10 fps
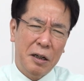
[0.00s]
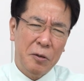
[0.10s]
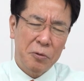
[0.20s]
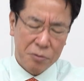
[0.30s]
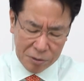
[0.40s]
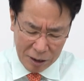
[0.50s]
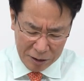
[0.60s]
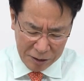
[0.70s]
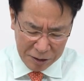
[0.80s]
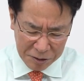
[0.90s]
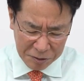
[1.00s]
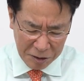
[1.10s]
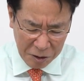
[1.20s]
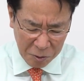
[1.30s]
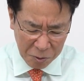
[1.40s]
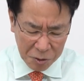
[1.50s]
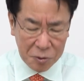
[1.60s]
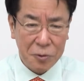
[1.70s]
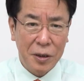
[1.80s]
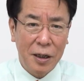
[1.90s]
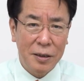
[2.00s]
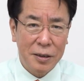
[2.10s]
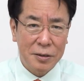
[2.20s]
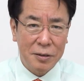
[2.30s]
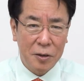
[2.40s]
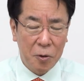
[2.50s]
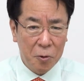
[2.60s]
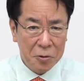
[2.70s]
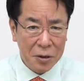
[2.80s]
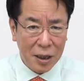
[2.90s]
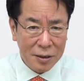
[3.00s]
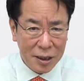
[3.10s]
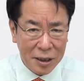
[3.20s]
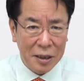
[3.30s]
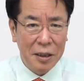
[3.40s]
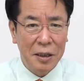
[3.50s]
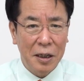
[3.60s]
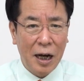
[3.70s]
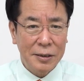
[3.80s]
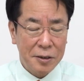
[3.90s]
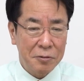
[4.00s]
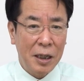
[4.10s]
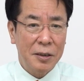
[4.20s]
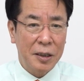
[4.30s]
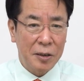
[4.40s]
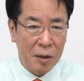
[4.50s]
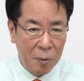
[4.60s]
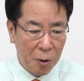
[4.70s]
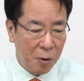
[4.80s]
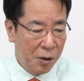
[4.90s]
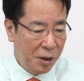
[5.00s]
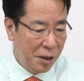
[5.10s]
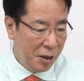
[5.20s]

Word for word: が良くないですねよろしくないですねどんなに熱くなってても